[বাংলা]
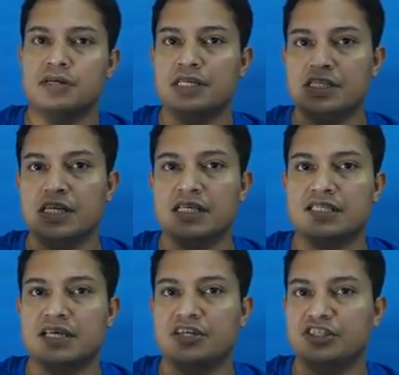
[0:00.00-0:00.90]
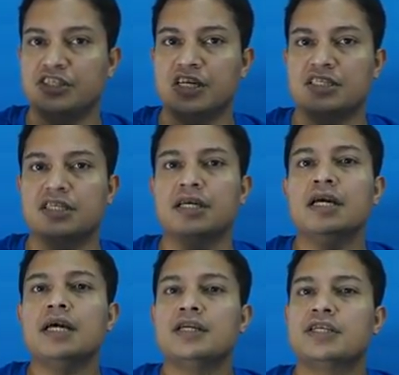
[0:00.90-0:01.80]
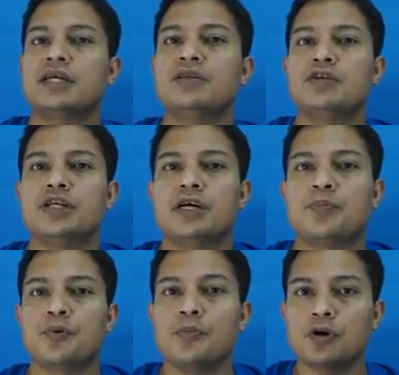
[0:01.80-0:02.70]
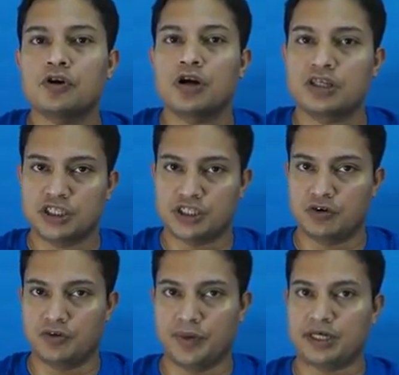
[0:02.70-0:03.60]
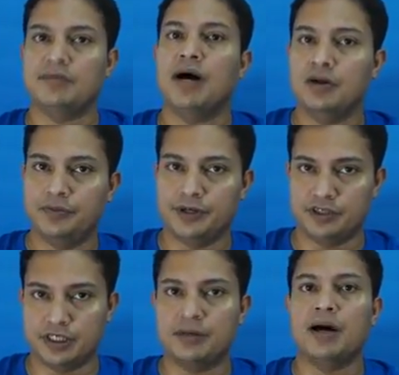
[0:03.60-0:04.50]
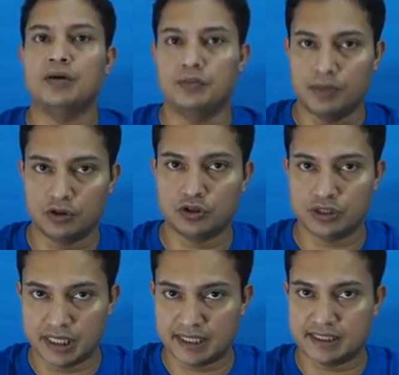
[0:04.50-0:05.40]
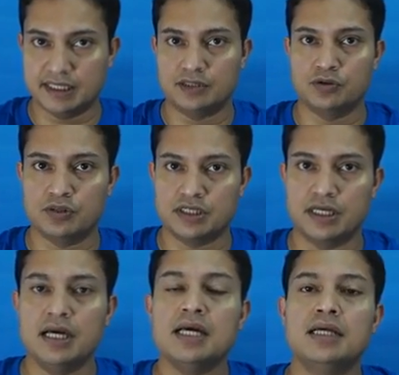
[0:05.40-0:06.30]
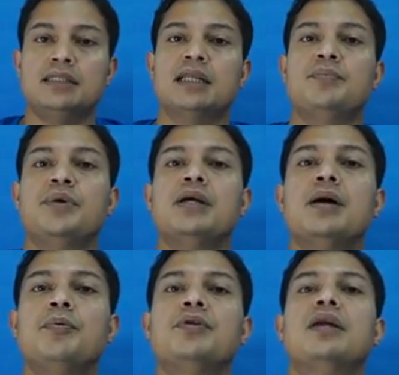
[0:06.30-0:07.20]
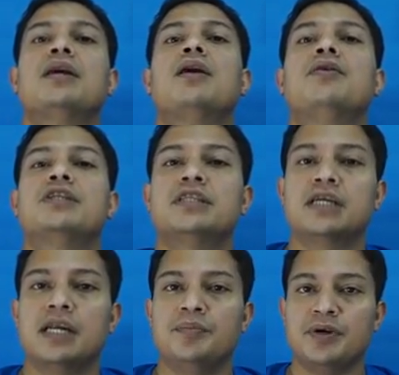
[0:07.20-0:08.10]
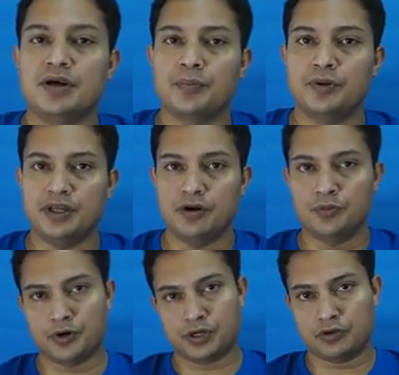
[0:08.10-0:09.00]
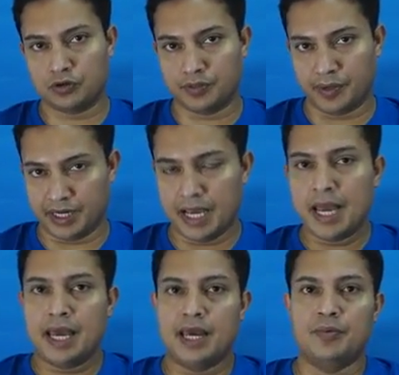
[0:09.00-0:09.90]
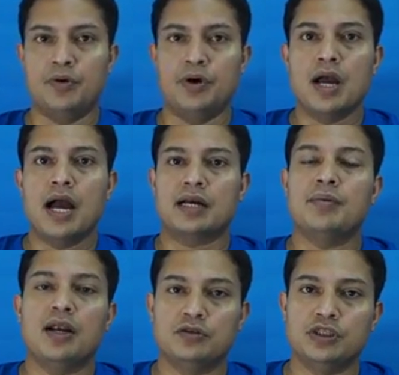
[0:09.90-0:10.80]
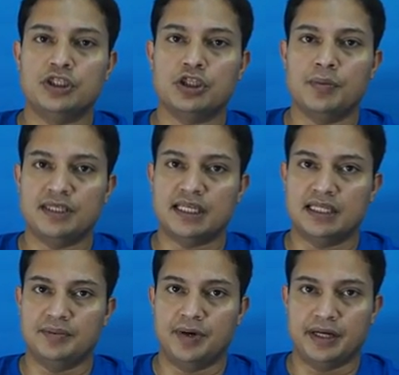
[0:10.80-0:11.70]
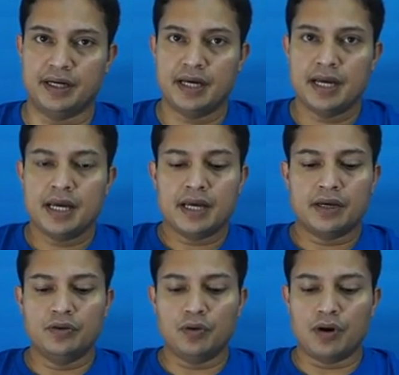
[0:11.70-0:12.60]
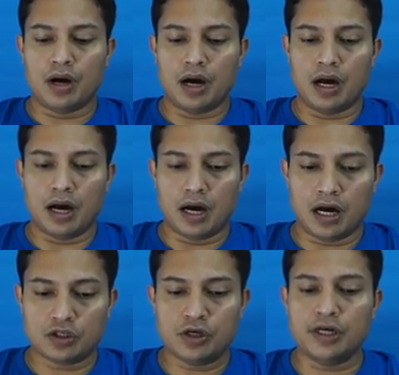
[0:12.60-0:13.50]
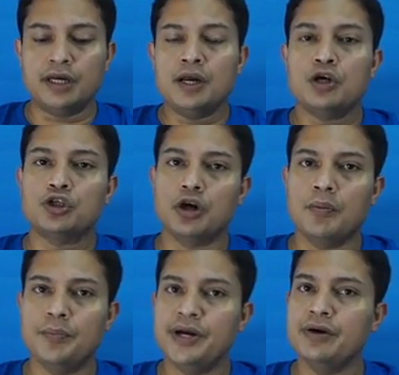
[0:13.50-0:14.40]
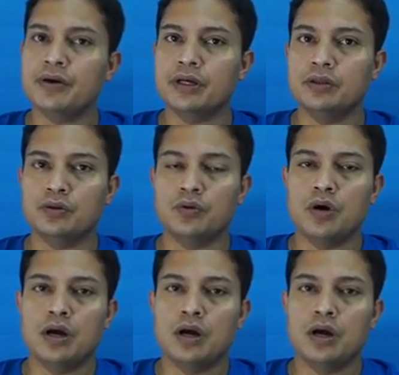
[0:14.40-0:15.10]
ইঞ্জিন আছে সার্চ ইঞ্জিন আছে সে কিন্তু সেটাকে প্রমোট করার চেষ্টা করবে একটা ভালো ভিডিও যেটা ভালো মানুষ দেখছে চলছে যাতে বিজ্ঞাপনদাতারাও এসে সেখানে বিজ্ঞাপন দিয়ে উপকৃত হতে পারে এবং একটা ভালো জিনিস সবাই জানতে পারে কিন্তু আসলে সব ভিডিও কিন্তু